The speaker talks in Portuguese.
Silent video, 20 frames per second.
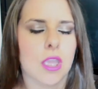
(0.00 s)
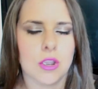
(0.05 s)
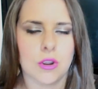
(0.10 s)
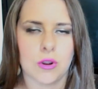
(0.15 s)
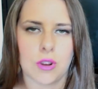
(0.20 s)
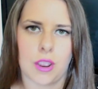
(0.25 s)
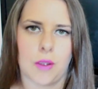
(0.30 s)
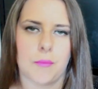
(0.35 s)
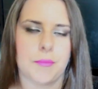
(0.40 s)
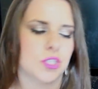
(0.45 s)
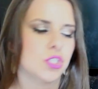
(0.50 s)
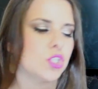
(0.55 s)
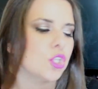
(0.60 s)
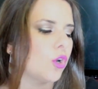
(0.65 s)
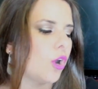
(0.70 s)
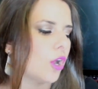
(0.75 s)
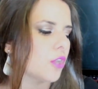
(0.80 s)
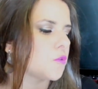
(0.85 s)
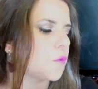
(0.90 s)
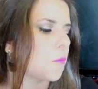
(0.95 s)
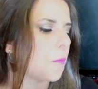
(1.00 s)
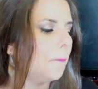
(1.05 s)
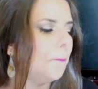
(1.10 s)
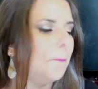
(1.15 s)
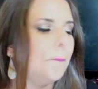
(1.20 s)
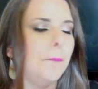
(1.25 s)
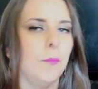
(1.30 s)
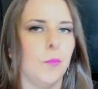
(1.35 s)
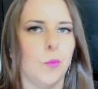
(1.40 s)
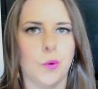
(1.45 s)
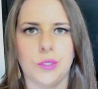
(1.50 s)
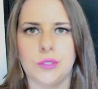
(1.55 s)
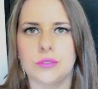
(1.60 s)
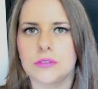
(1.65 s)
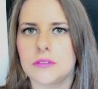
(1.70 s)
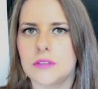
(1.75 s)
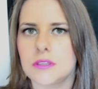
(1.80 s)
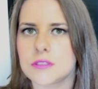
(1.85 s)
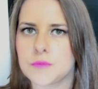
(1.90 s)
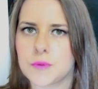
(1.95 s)
eu realmente gosto
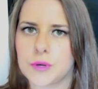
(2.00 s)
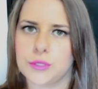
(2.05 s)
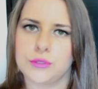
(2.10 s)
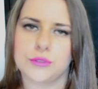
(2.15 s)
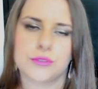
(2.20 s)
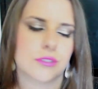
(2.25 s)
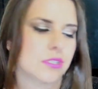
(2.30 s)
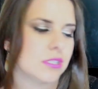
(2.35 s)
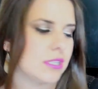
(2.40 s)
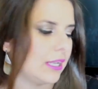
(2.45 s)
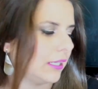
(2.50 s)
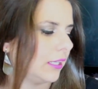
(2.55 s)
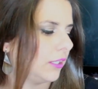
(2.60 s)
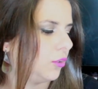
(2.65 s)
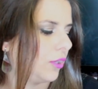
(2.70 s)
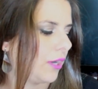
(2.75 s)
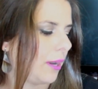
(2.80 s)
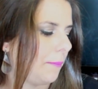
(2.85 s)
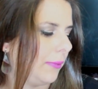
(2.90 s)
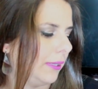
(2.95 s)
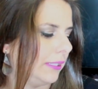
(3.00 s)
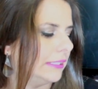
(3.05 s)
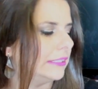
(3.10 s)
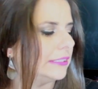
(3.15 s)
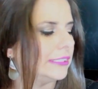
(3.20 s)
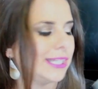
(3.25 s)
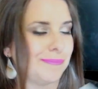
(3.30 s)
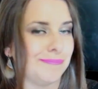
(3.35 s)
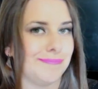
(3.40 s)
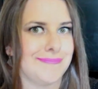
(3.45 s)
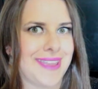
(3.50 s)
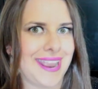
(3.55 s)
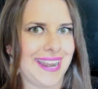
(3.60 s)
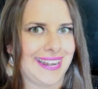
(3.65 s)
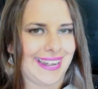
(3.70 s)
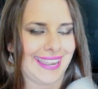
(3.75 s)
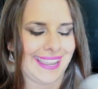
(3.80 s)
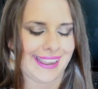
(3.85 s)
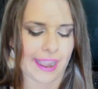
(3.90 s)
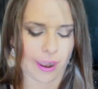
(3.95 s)
muito dos produtos da Natura Plant, é
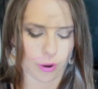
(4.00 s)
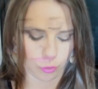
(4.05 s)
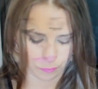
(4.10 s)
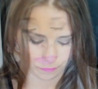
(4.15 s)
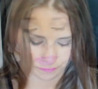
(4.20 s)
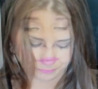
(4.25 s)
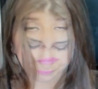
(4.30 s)
bem legal.